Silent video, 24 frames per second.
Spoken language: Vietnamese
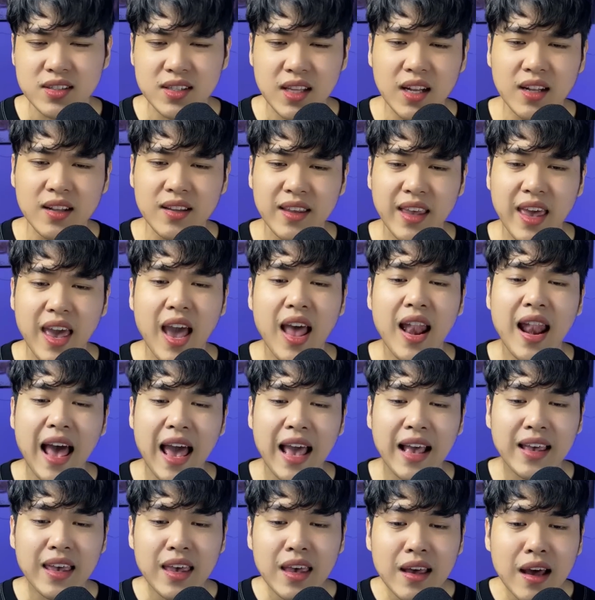tình kể lại
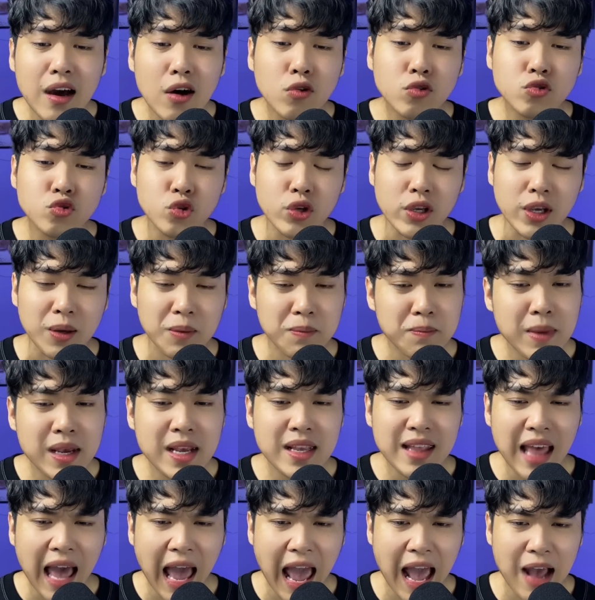cái câu chuyện bi
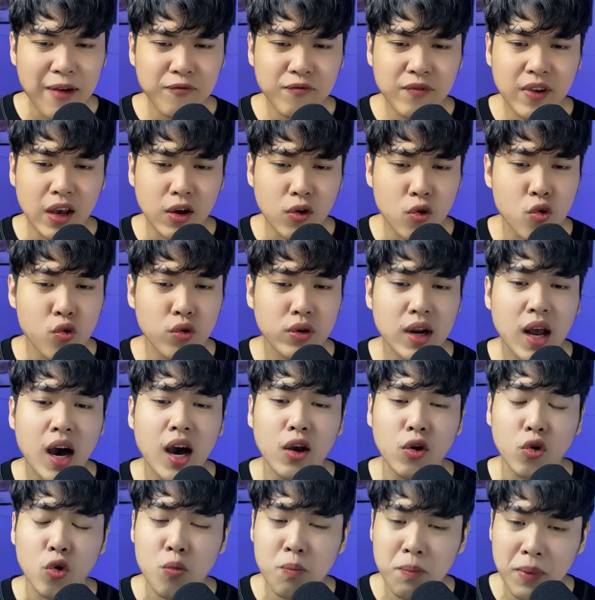thảm về cuộc đời
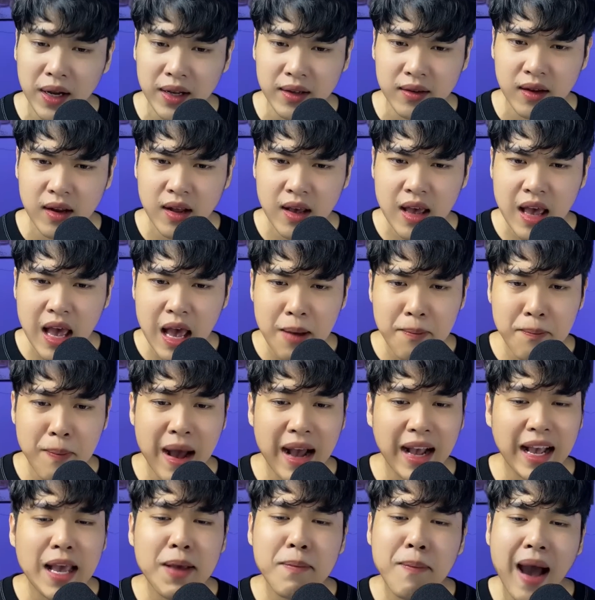của mình. Mà
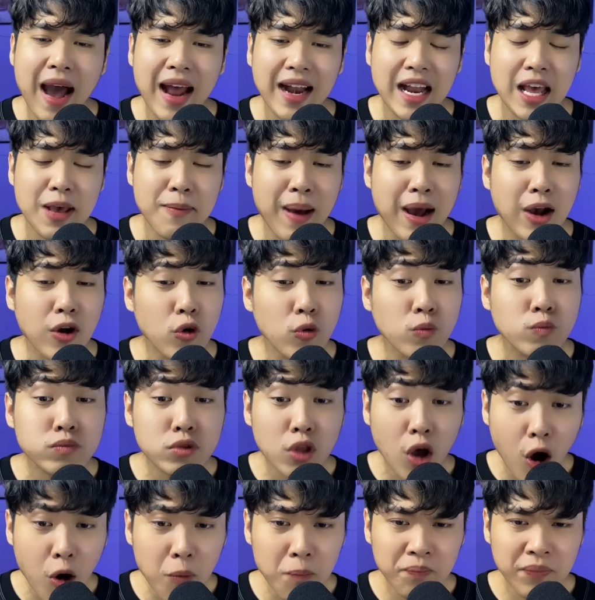cái bà này bà cũng
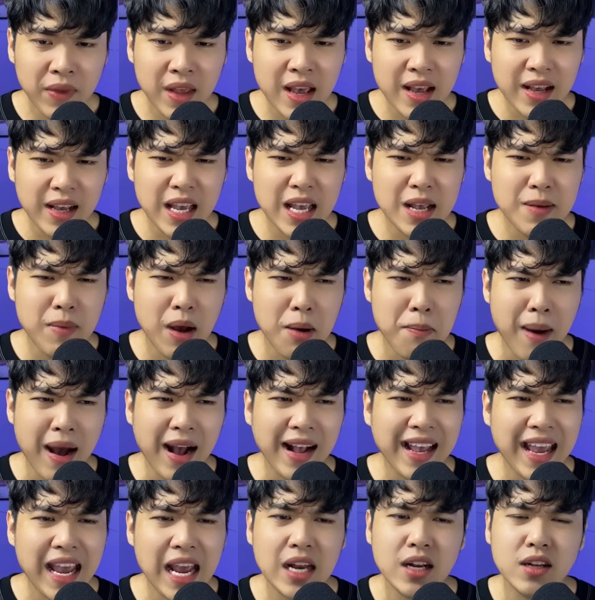tốt, khi mà bà
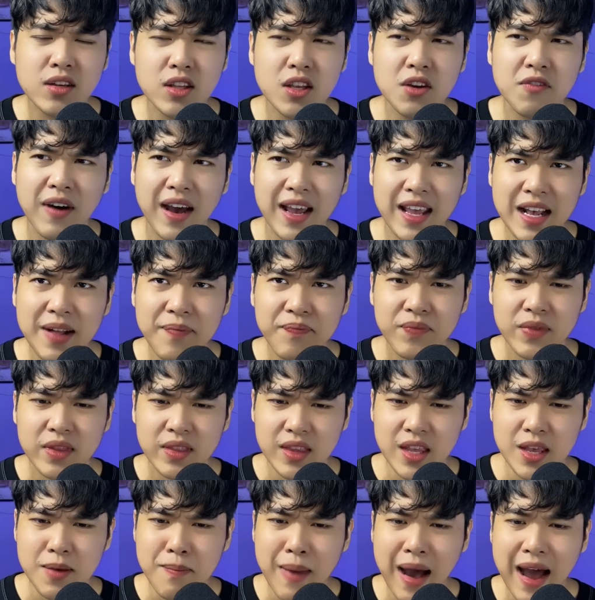nghe được như vậy á,
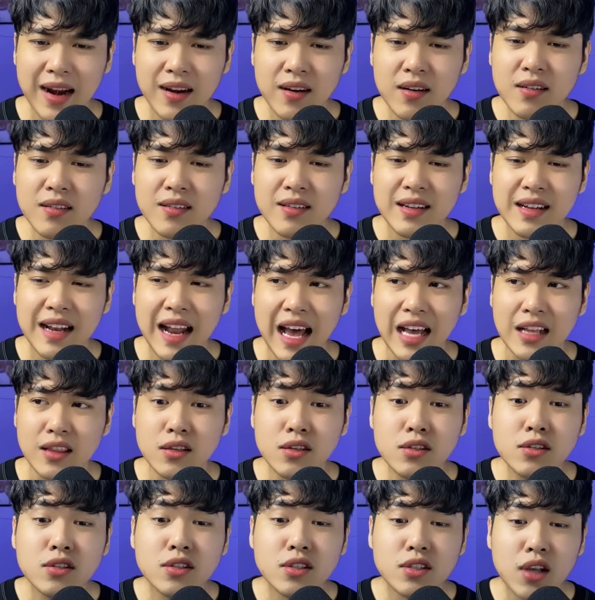thì bà rất là
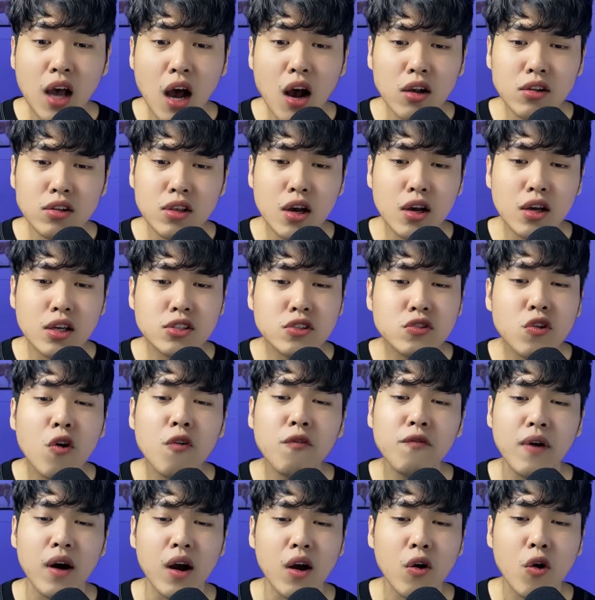thương xót cho cái số
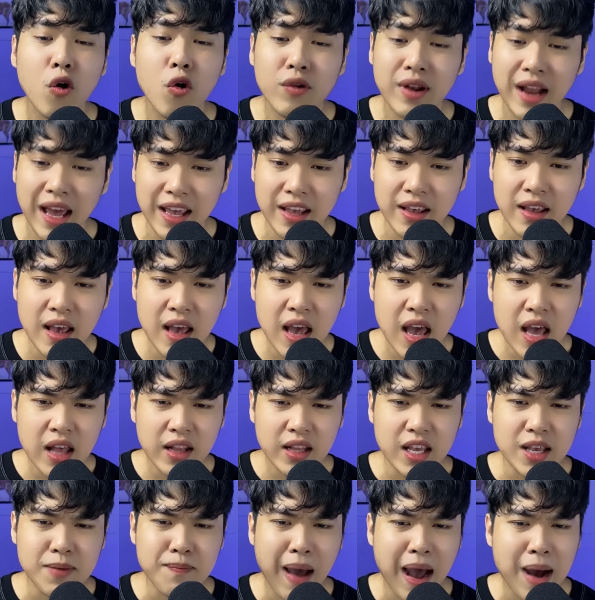phận cô này.
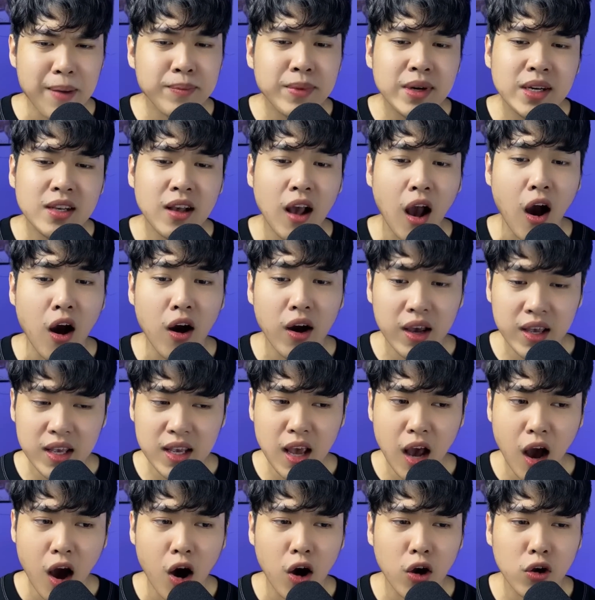Thì bà mới ngỏ ý
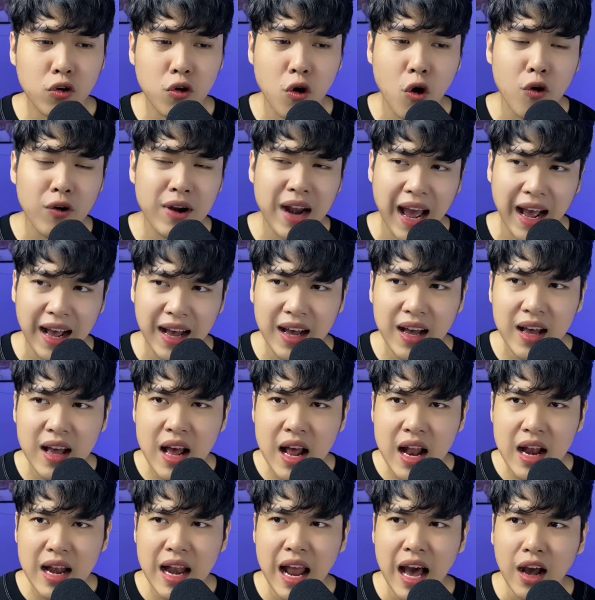hỏi cổ rằng á,
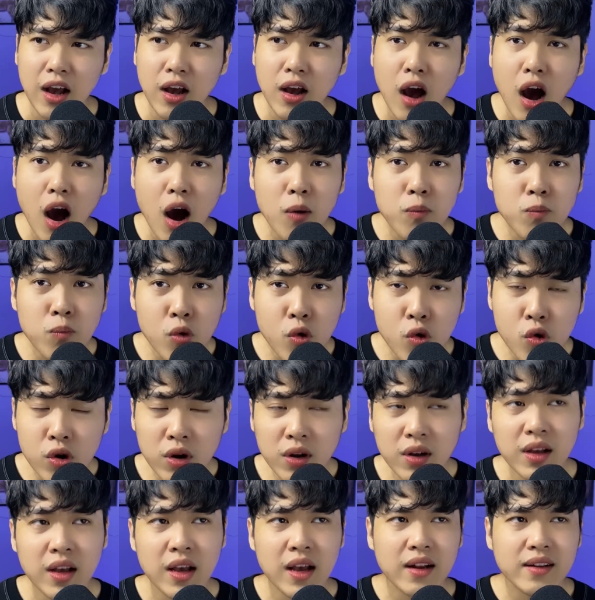là có muốn
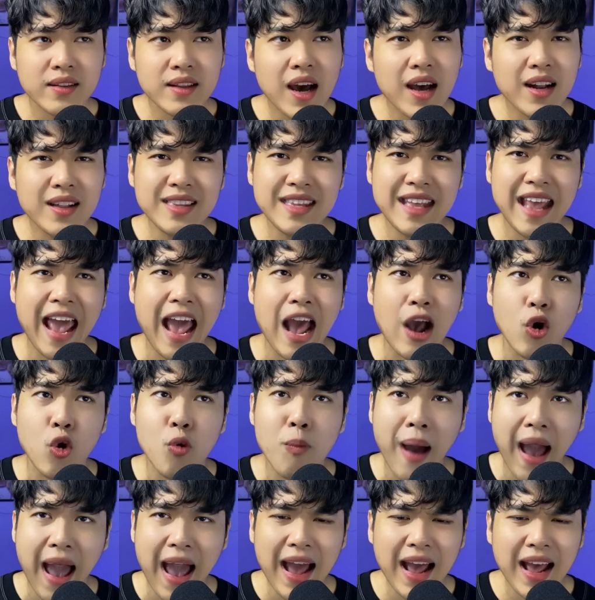đến nhà của
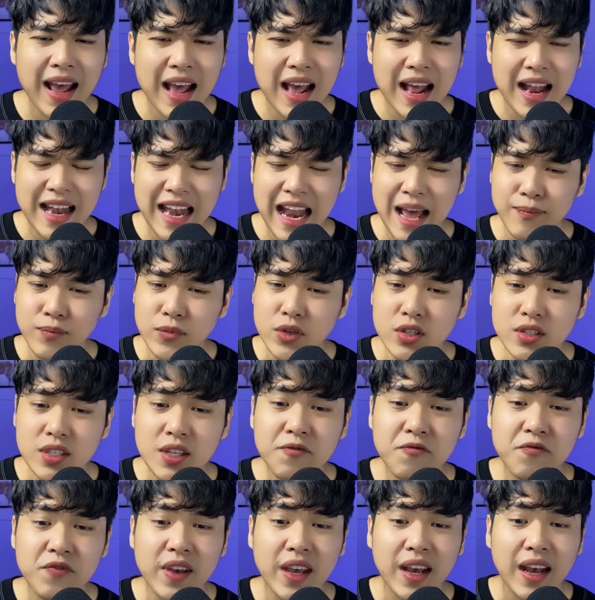bà làm người giúp
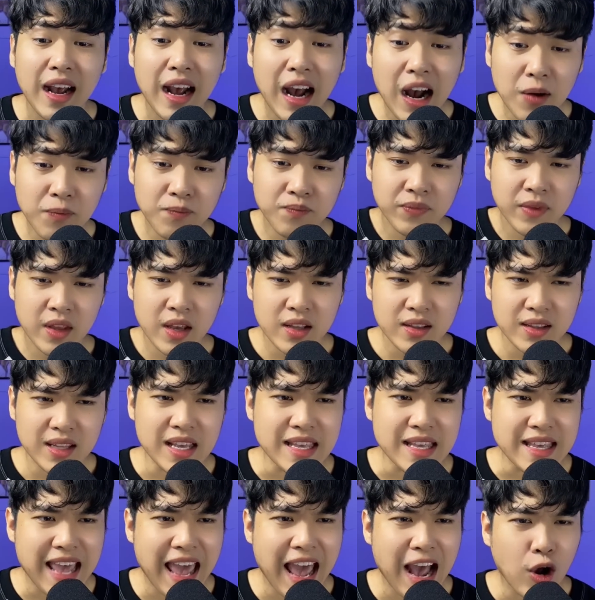việc không. Thì
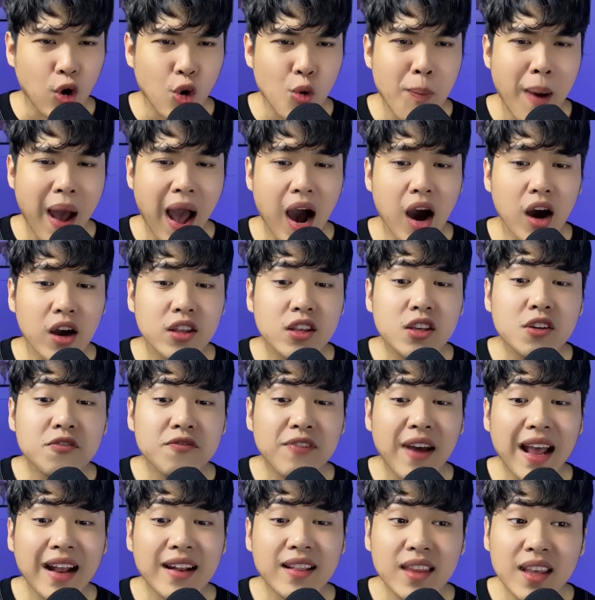nhà của bà ở dưới
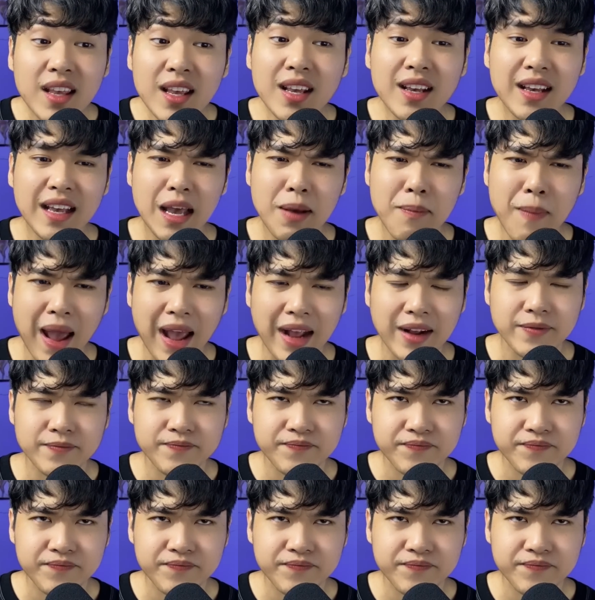Phan Thiết các bạn.